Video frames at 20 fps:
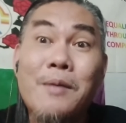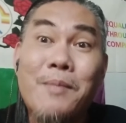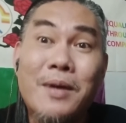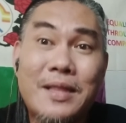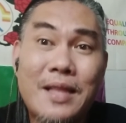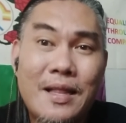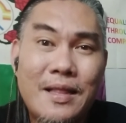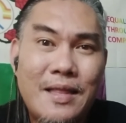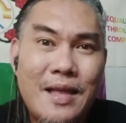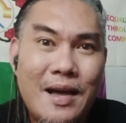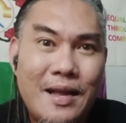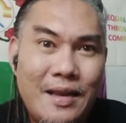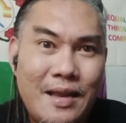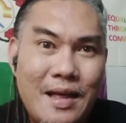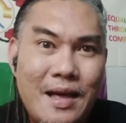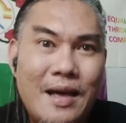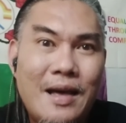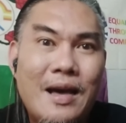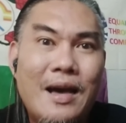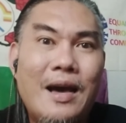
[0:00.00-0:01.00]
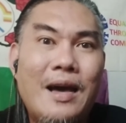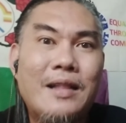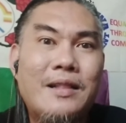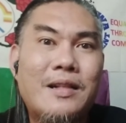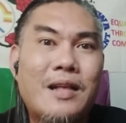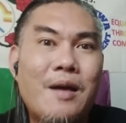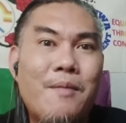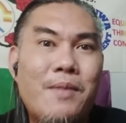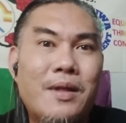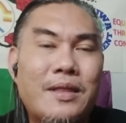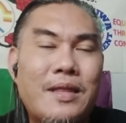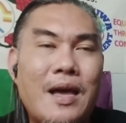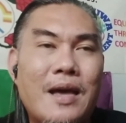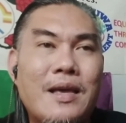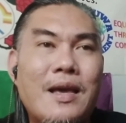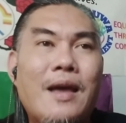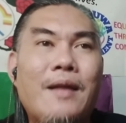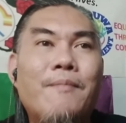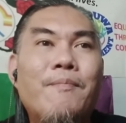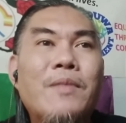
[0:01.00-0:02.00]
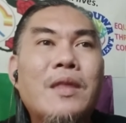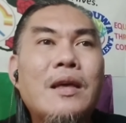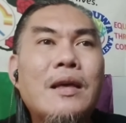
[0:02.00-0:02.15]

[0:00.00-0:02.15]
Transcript: matanda na, at kamatayan.